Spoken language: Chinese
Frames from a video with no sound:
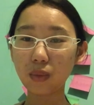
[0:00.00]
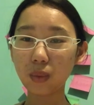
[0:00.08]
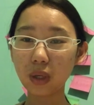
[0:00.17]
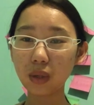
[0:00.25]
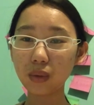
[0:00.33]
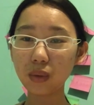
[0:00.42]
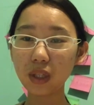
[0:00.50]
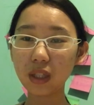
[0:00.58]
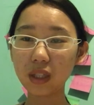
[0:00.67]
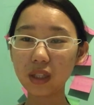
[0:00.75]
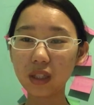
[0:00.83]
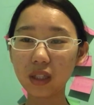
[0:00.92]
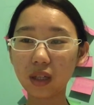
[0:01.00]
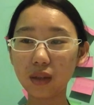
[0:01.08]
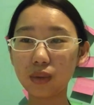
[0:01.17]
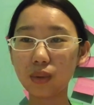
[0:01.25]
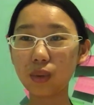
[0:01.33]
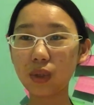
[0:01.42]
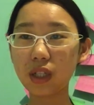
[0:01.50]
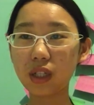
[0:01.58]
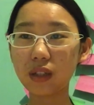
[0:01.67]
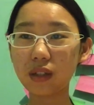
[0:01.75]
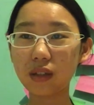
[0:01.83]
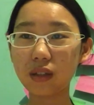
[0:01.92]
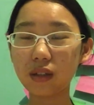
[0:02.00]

我要对得起很多人。